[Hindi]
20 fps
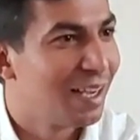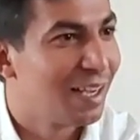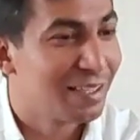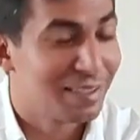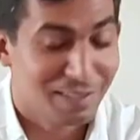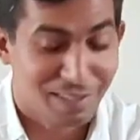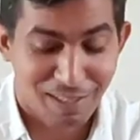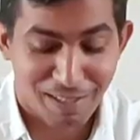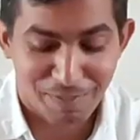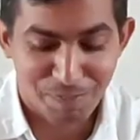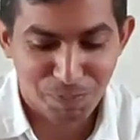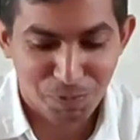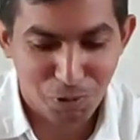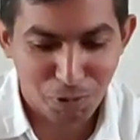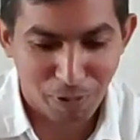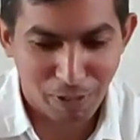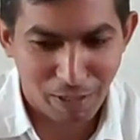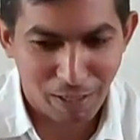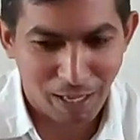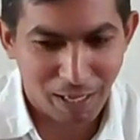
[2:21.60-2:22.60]
अच्छा
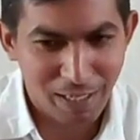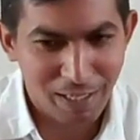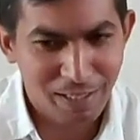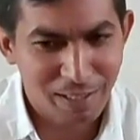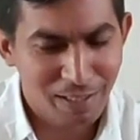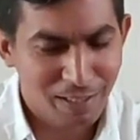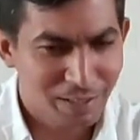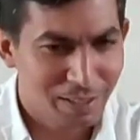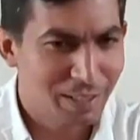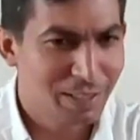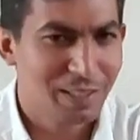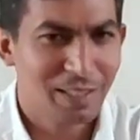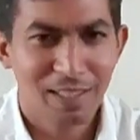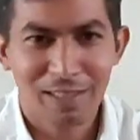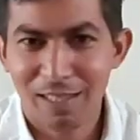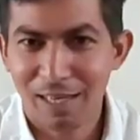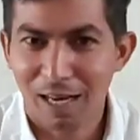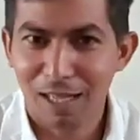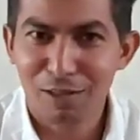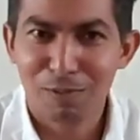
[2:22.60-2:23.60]
तो हर एक चीज़ के
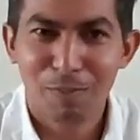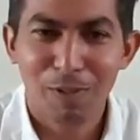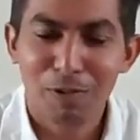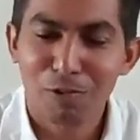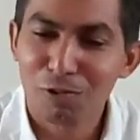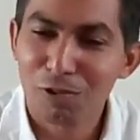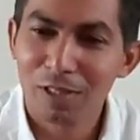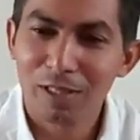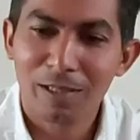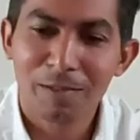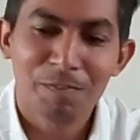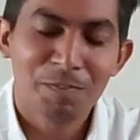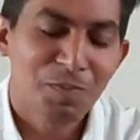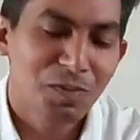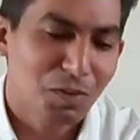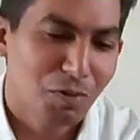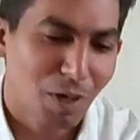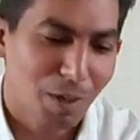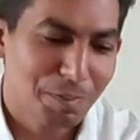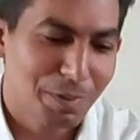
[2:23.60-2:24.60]
अंदर आत्मा होती है
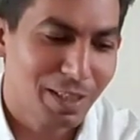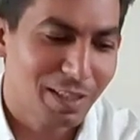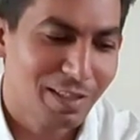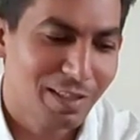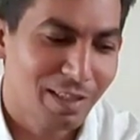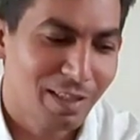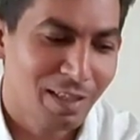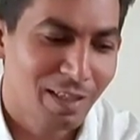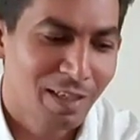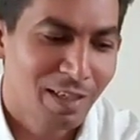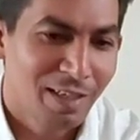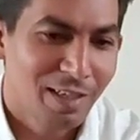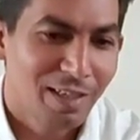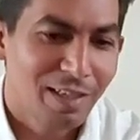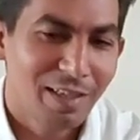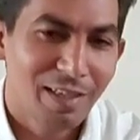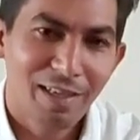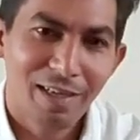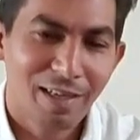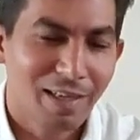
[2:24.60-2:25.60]
तो आप देखिए
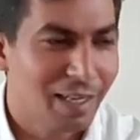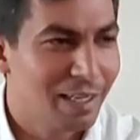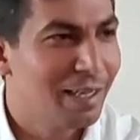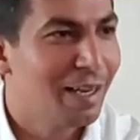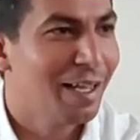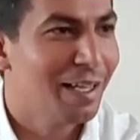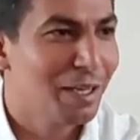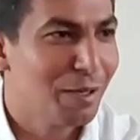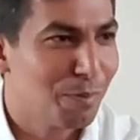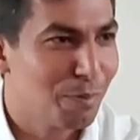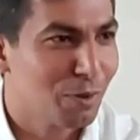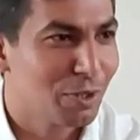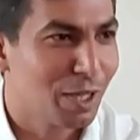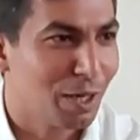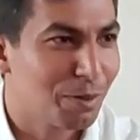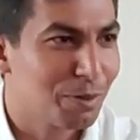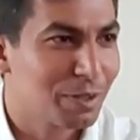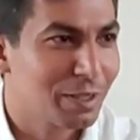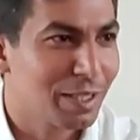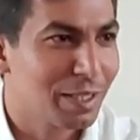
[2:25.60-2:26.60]
एक गन्ना एक पौधा
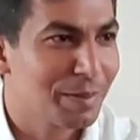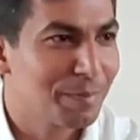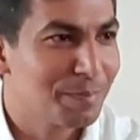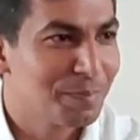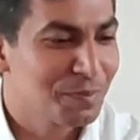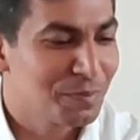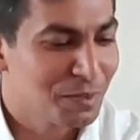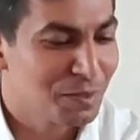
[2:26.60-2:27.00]
होता है